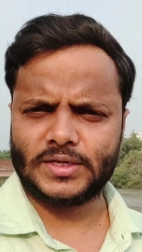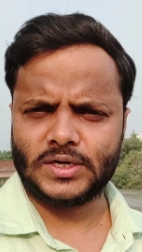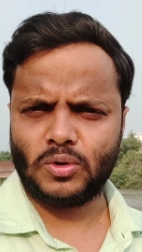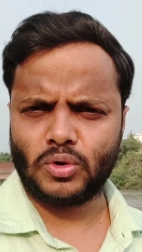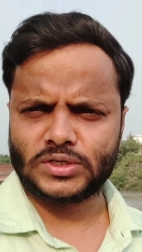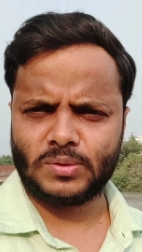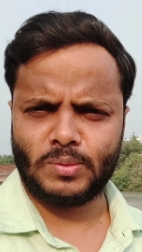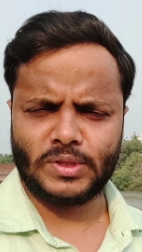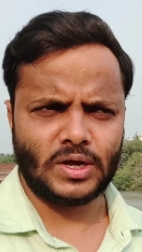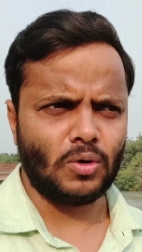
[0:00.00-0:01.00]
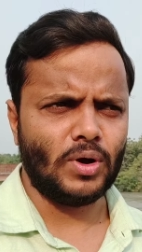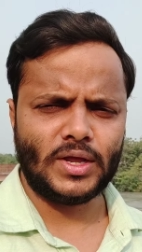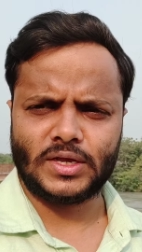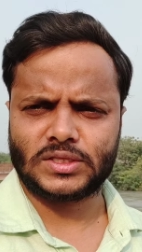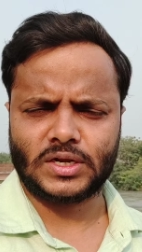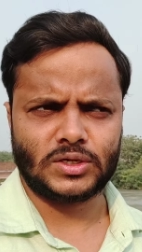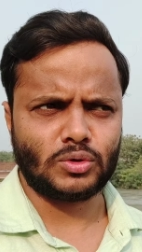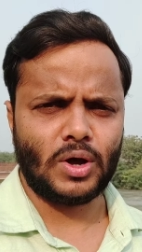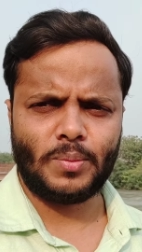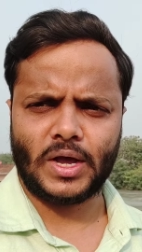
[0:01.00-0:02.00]
एग्जैक्ट लोकेशन भी मैं दिखाऊंगा कि किस तरह से
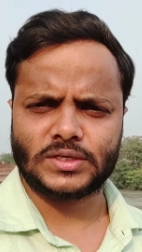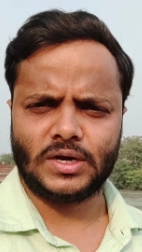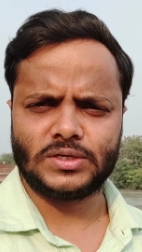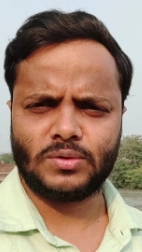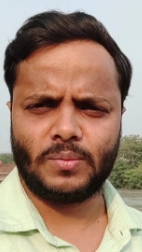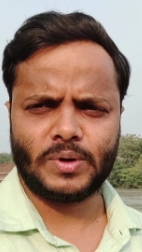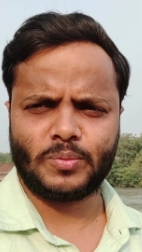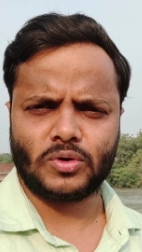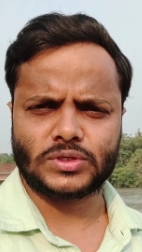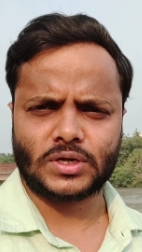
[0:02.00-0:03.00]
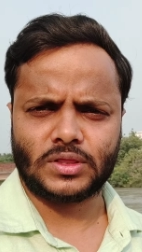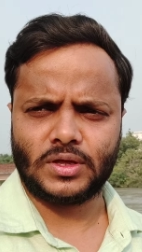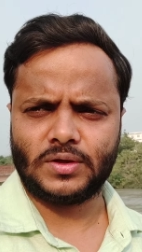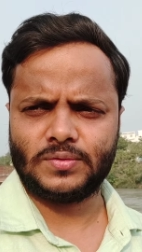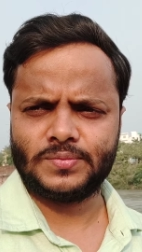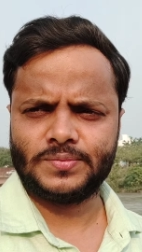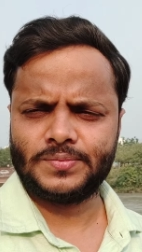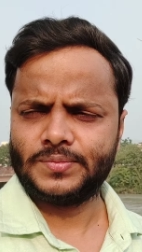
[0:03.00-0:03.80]
जो आप आसानी से वहाँ पर पहुँच सकते हैं